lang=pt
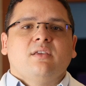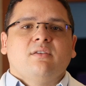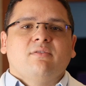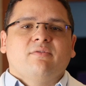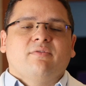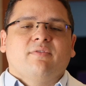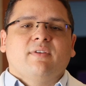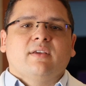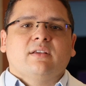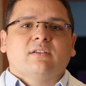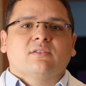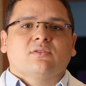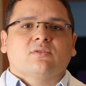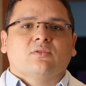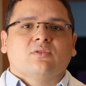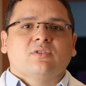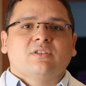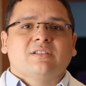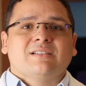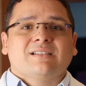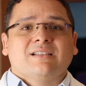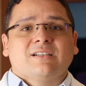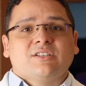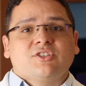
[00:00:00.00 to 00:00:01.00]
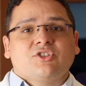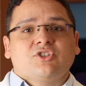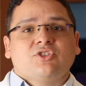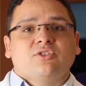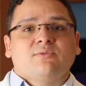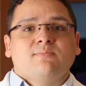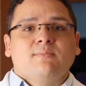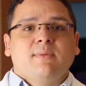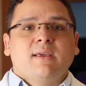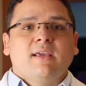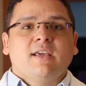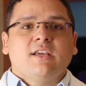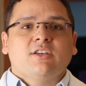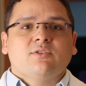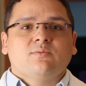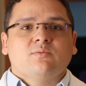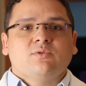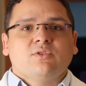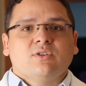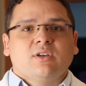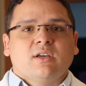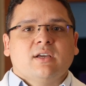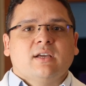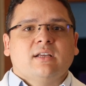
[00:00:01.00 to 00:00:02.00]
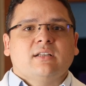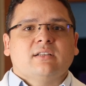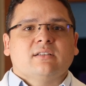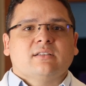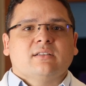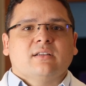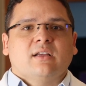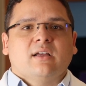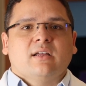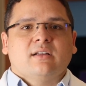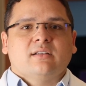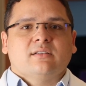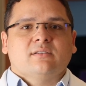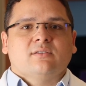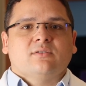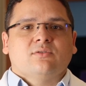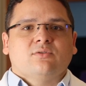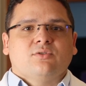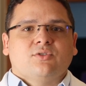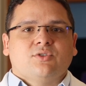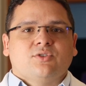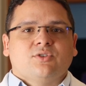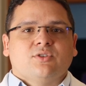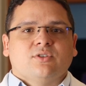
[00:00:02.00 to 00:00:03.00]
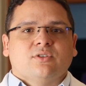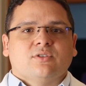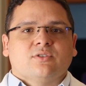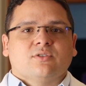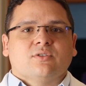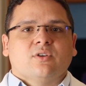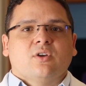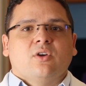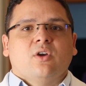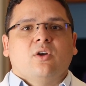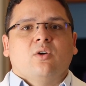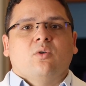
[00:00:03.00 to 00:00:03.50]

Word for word: e infecções antes mesmo de realizarem cirurgias,